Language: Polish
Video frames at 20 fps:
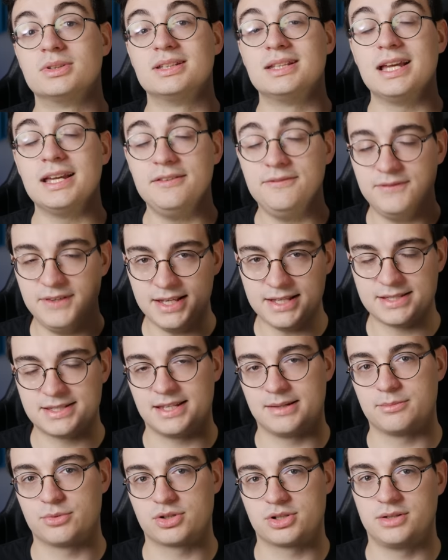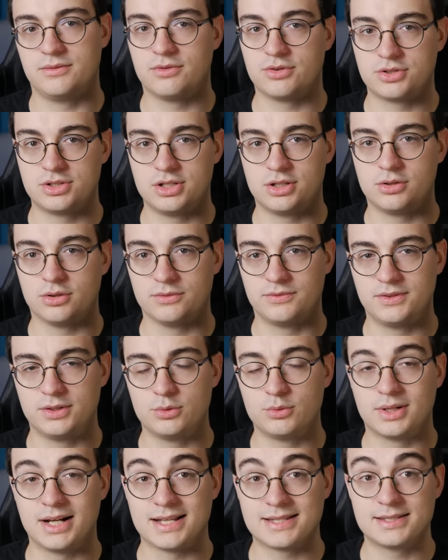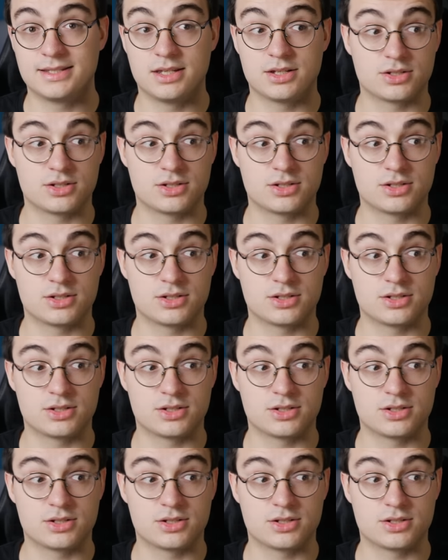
najwięcej możliwości konfiguracji,